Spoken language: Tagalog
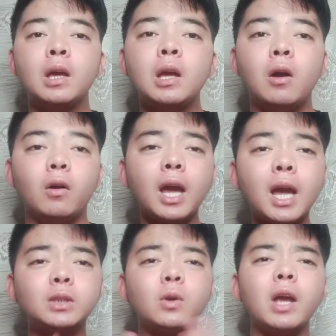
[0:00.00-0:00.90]
Okay,
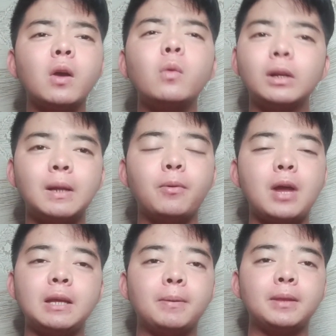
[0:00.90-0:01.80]
so ngayon, wag na po
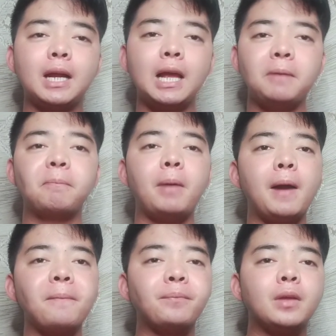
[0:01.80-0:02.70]
natin patagalin pa.